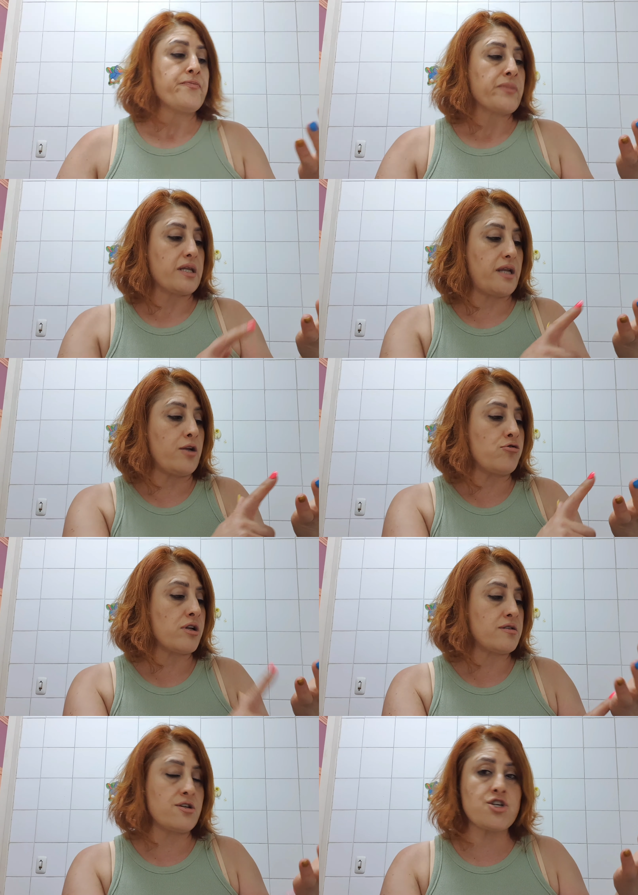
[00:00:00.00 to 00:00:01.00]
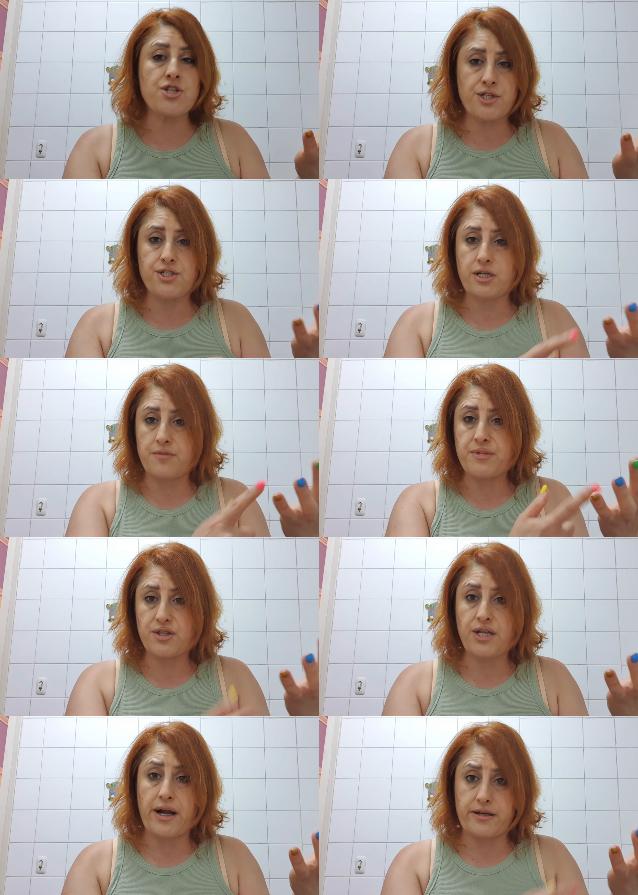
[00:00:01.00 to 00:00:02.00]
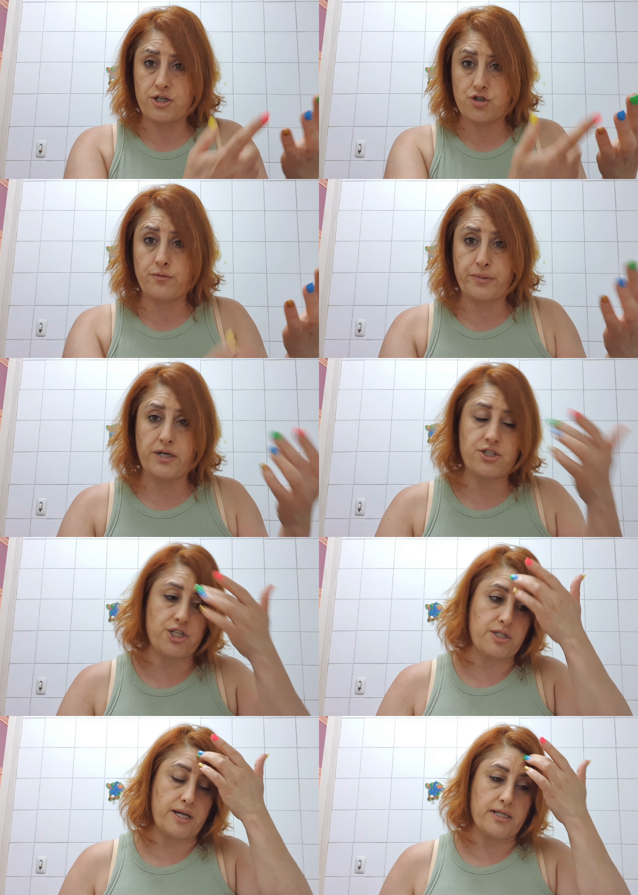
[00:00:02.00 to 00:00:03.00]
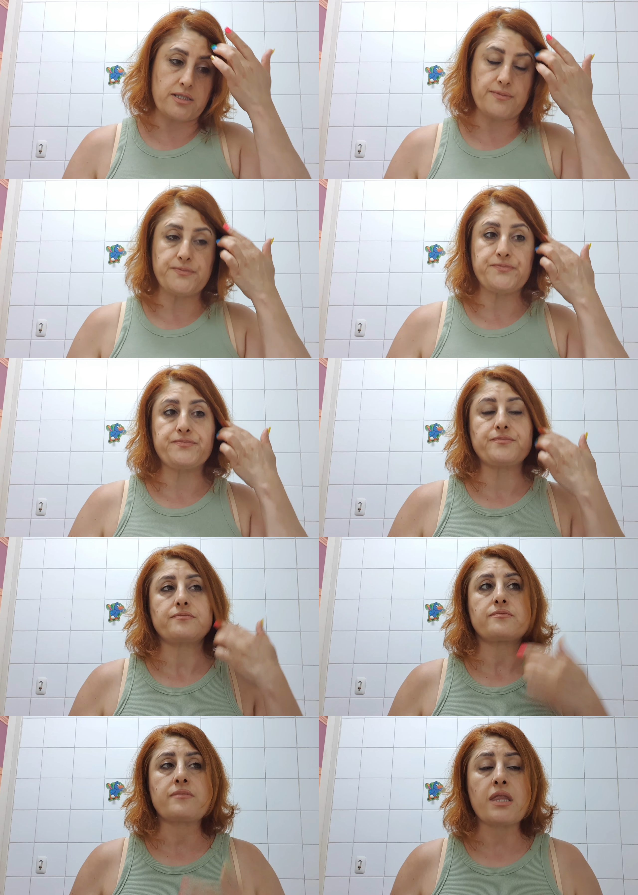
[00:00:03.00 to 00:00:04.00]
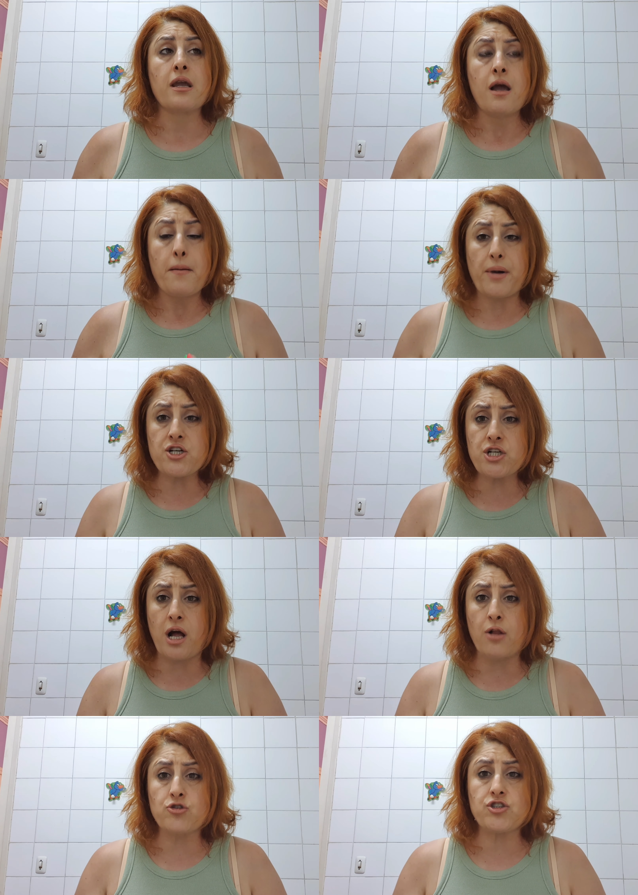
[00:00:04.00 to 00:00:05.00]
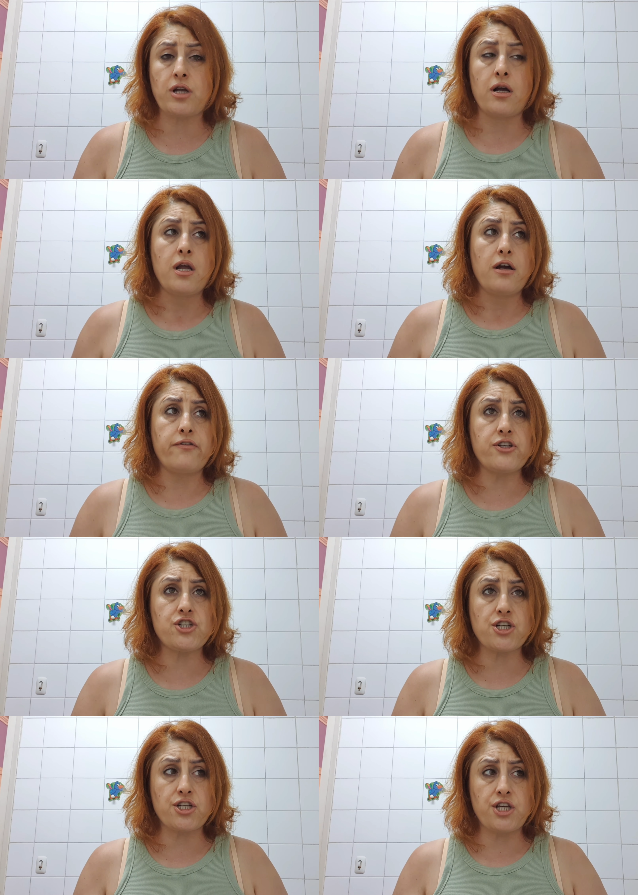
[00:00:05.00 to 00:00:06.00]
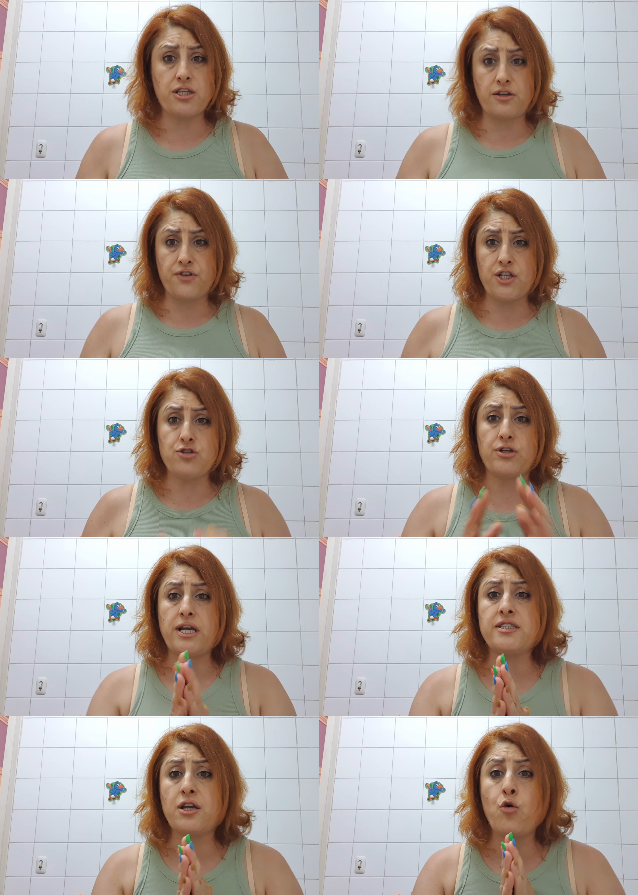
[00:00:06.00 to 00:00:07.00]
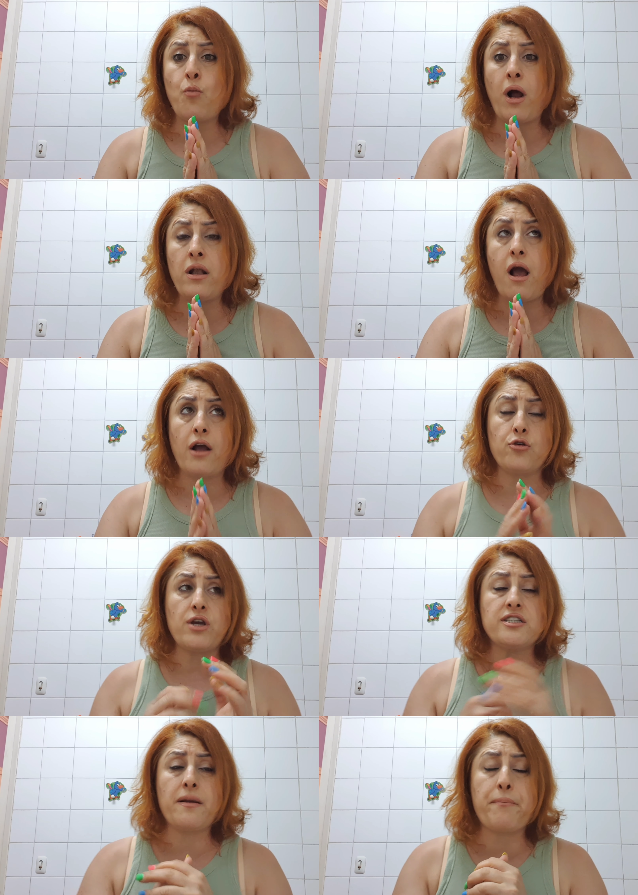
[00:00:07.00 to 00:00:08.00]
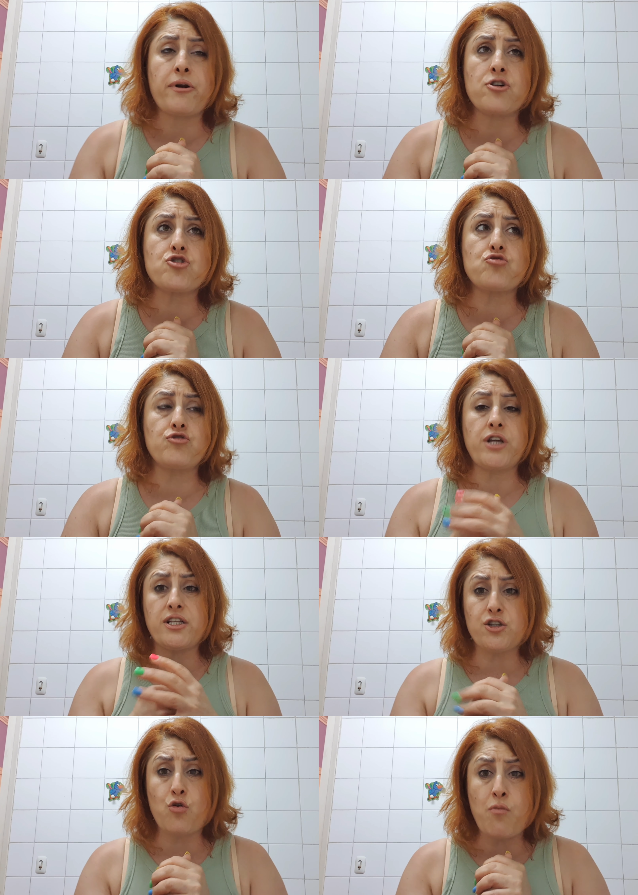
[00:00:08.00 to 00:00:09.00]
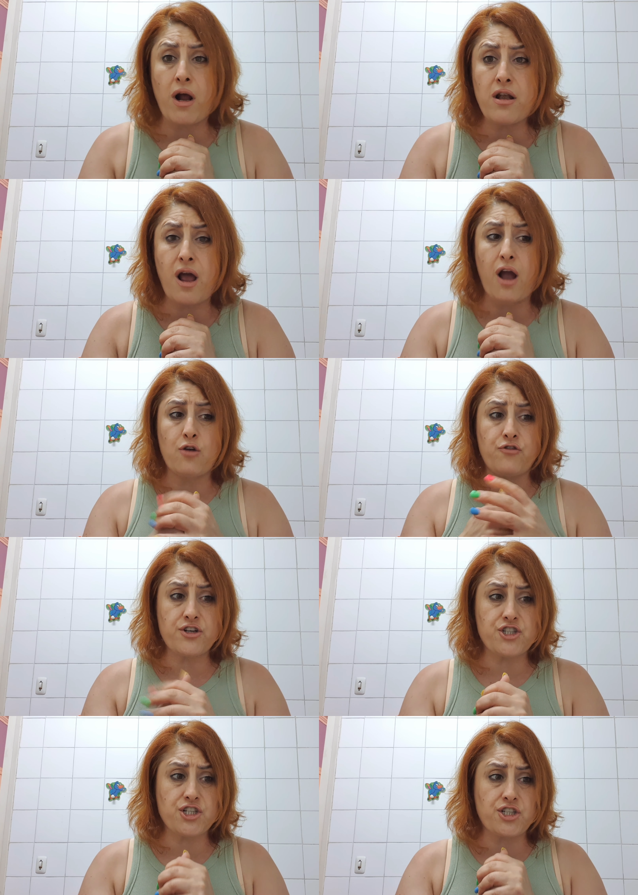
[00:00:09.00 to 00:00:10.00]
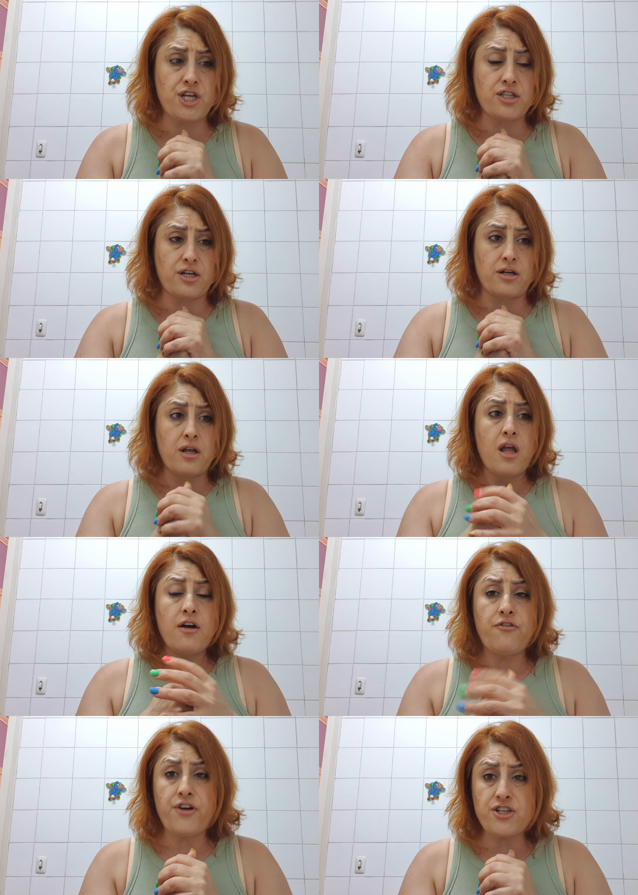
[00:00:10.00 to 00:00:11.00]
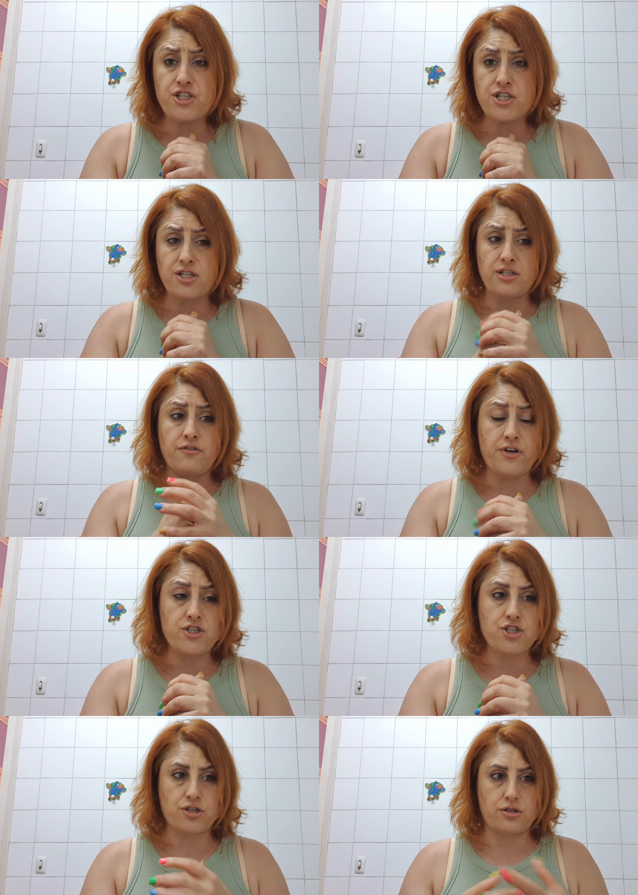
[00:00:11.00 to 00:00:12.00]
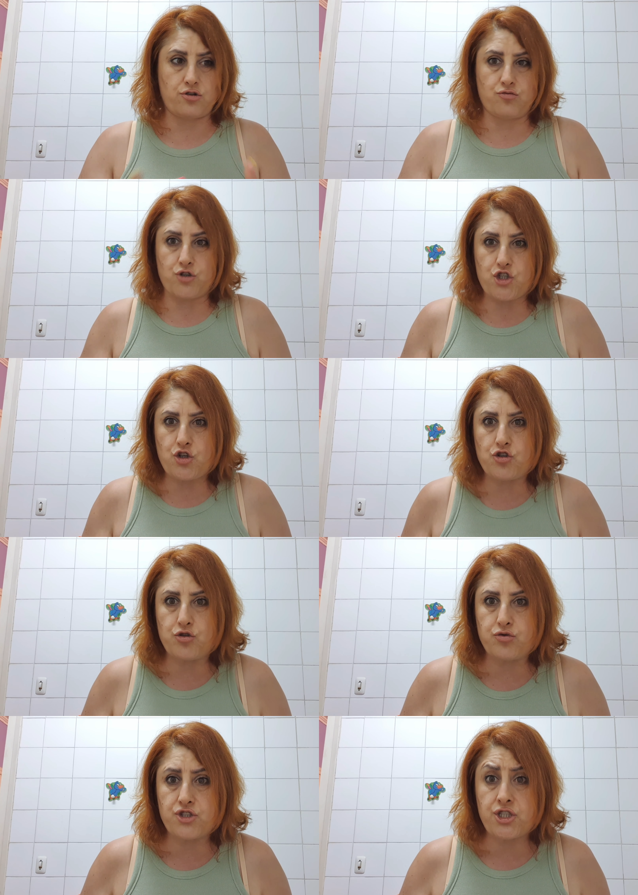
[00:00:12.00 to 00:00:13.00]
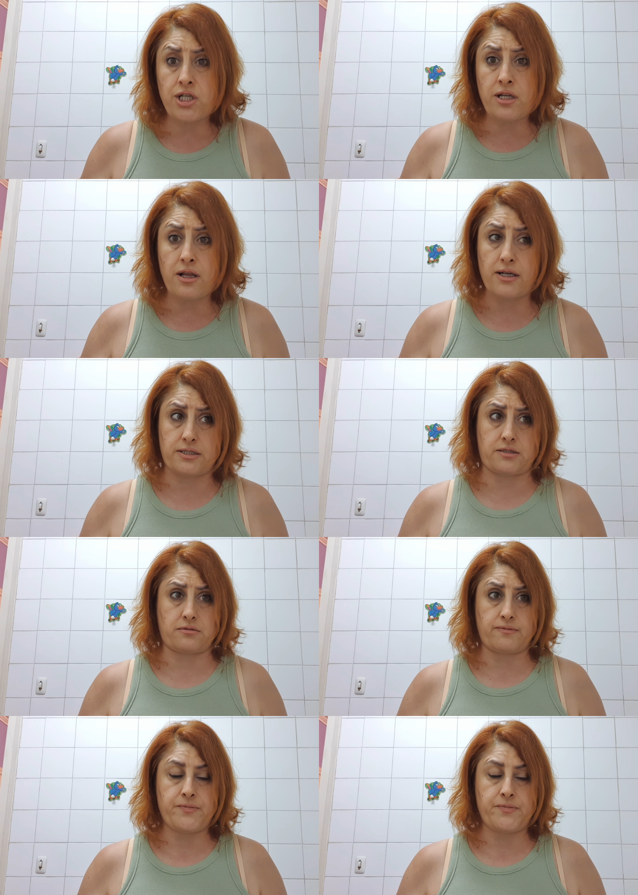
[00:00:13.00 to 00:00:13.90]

Даю разрешить комментарии, чтобы прочитать. Пожалуйста, вычеркни это видео, я тебя умоляю, я тебя прошу, я тебя умоляю, вычеркни это, вычеркни, вычеркни. Думаю, что случилось?